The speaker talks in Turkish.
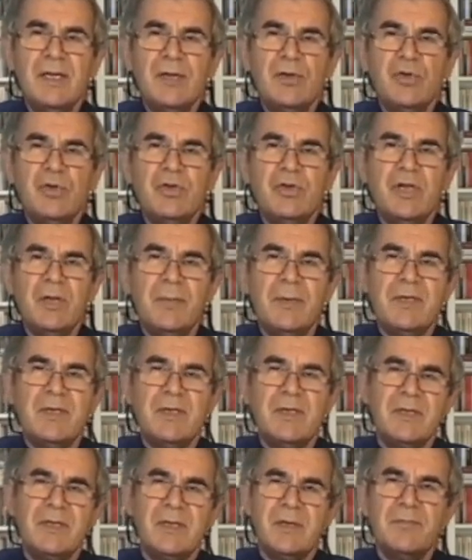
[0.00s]
gündeme
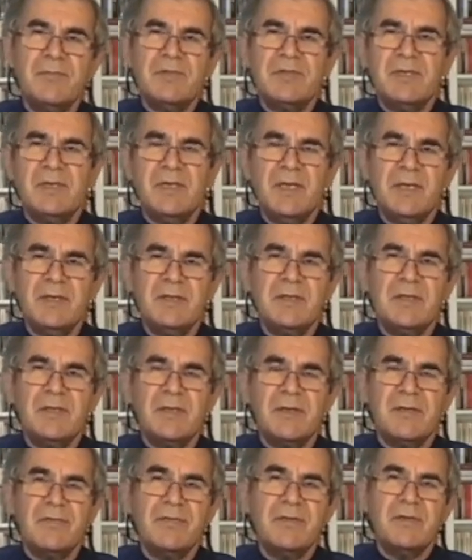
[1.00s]
getirilmişti Lenin
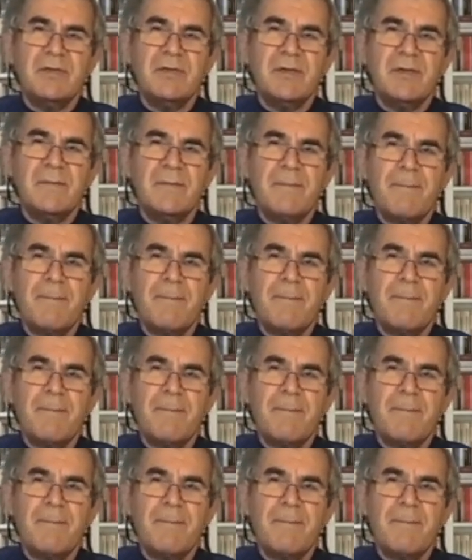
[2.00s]
tarafından